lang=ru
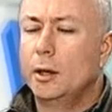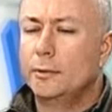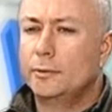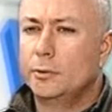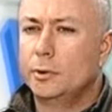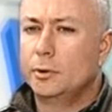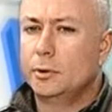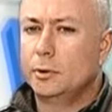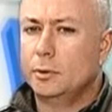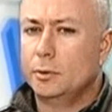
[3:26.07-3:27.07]

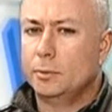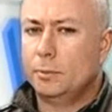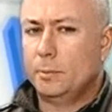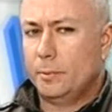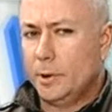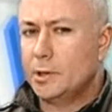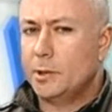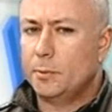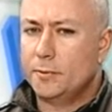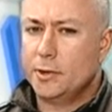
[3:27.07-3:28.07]
Вот, э, в
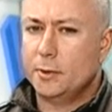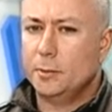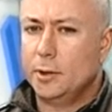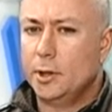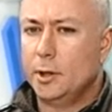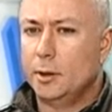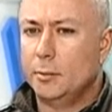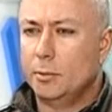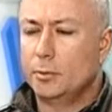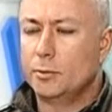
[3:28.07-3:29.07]
принципе, все были
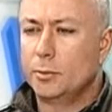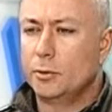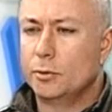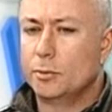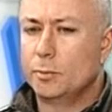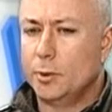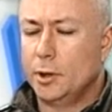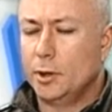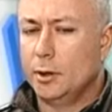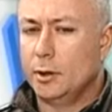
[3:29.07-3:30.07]
плюс-минус
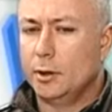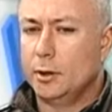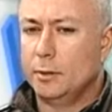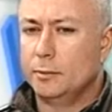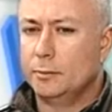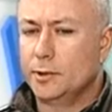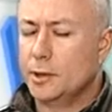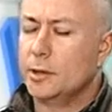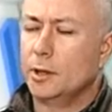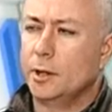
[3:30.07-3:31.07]
при
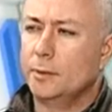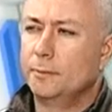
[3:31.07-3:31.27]
сознании.